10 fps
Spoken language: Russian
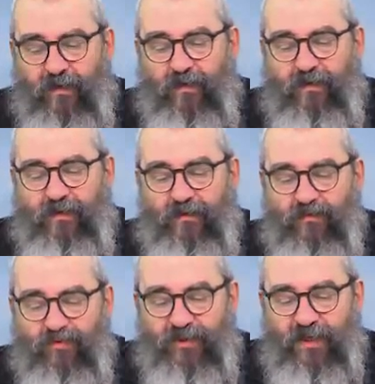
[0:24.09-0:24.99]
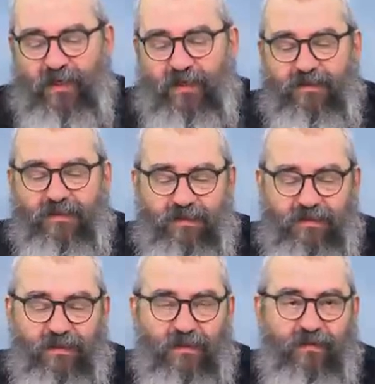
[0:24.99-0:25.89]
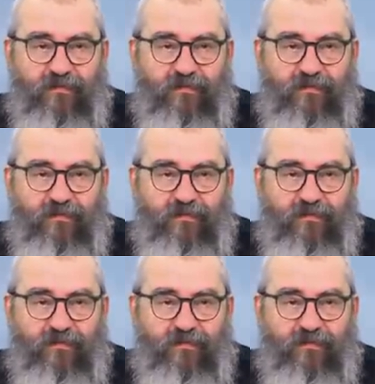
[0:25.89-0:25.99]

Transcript: э, душа чистая,